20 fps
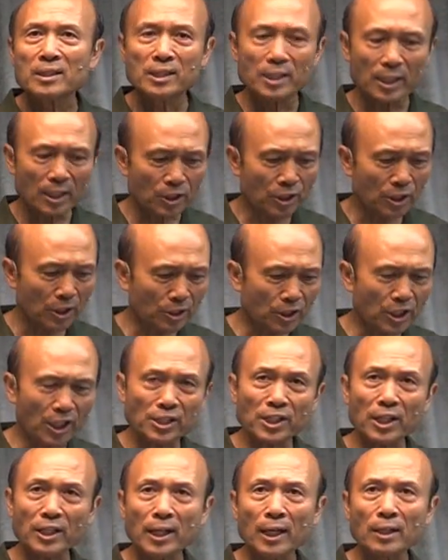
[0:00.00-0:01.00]
其实
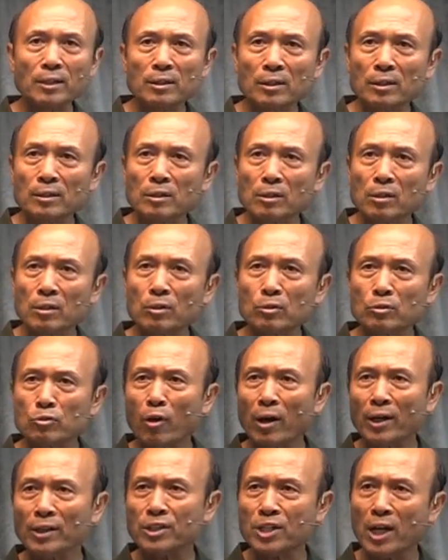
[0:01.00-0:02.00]
这些人
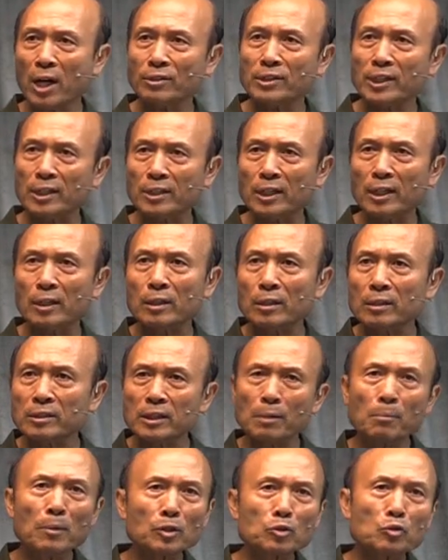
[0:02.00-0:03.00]
创造这些
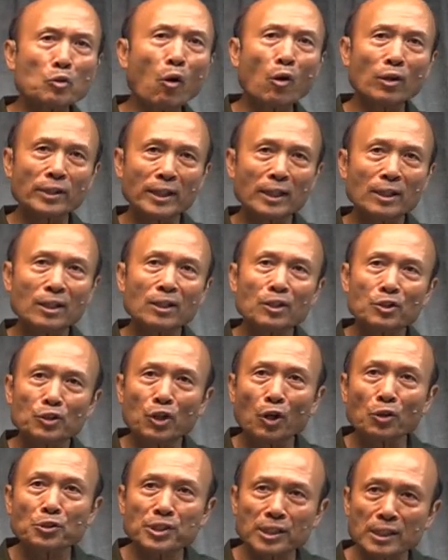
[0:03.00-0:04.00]
这么多的
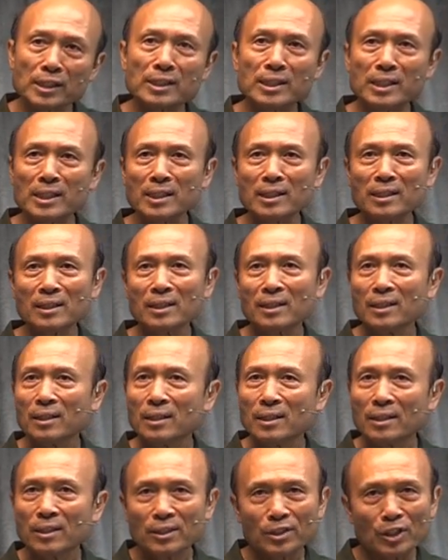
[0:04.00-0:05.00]
游戏机，
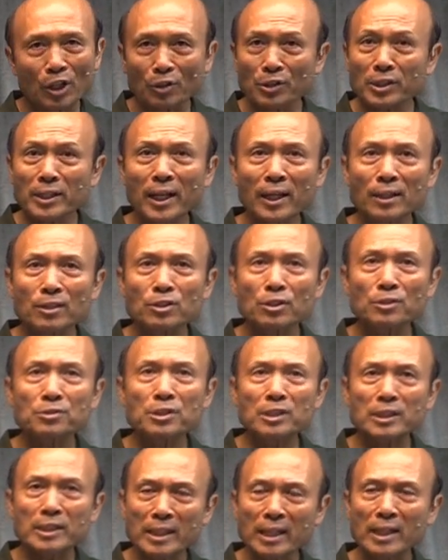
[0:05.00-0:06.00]
有一天就
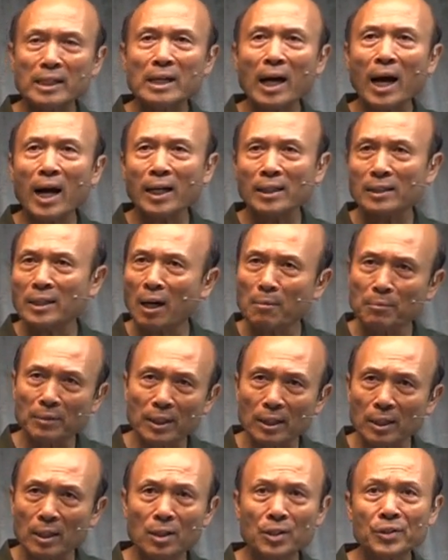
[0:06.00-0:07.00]
陷害他
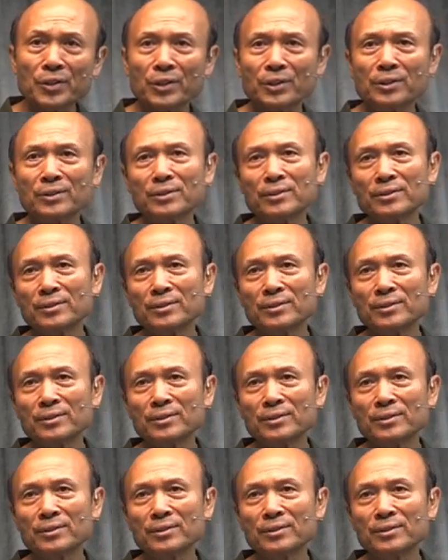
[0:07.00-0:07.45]
们的儿女，